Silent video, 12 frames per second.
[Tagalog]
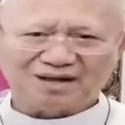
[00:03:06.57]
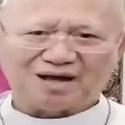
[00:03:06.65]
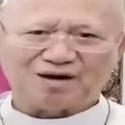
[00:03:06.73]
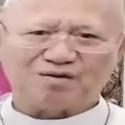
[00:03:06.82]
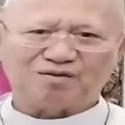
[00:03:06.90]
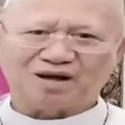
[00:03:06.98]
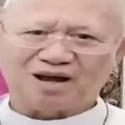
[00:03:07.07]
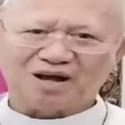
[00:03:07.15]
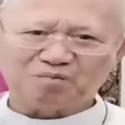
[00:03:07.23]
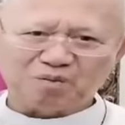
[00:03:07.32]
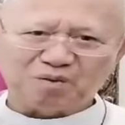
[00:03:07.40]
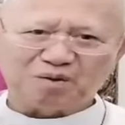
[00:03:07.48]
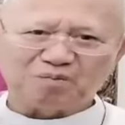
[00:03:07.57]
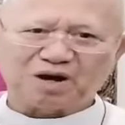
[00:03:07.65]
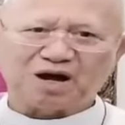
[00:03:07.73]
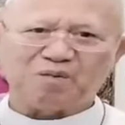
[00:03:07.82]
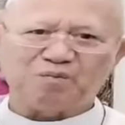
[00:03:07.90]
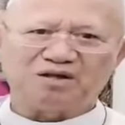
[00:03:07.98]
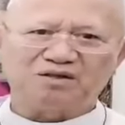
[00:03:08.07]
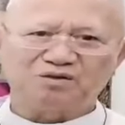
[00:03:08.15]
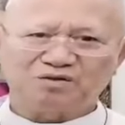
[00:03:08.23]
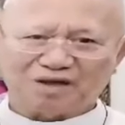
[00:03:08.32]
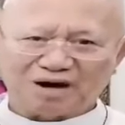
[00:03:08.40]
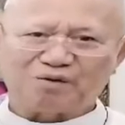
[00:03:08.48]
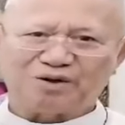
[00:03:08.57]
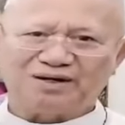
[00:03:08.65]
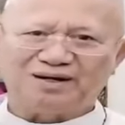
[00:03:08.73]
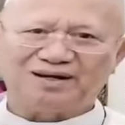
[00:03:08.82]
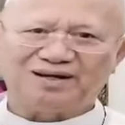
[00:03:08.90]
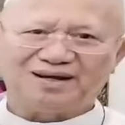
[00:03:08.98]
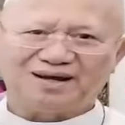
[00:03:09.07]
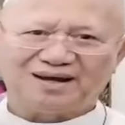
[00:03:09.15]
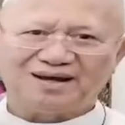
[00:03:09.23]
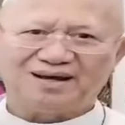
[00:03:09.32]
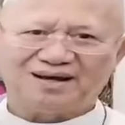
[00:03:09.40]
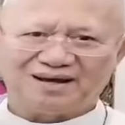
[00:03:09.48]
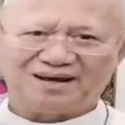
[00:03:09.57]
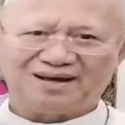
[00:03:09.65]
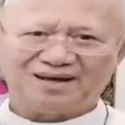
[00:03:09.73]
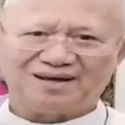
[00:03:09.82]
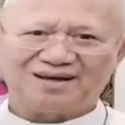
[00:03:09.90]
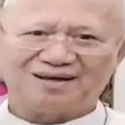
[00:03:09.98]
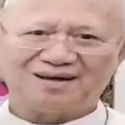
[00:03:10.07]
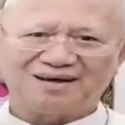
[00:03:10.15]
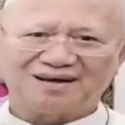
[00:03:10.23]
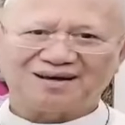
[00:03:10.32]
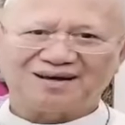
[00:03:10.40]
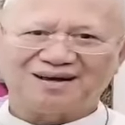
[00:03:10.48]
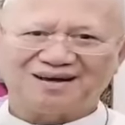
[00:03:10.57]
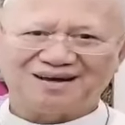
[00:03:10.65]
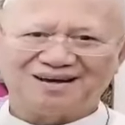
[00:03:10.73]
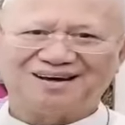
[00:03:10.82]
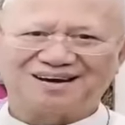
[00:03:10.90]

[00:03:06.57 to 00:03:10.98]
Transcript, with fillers: Aron daghan pa man makapig to the Lord. Thank you, Bishop.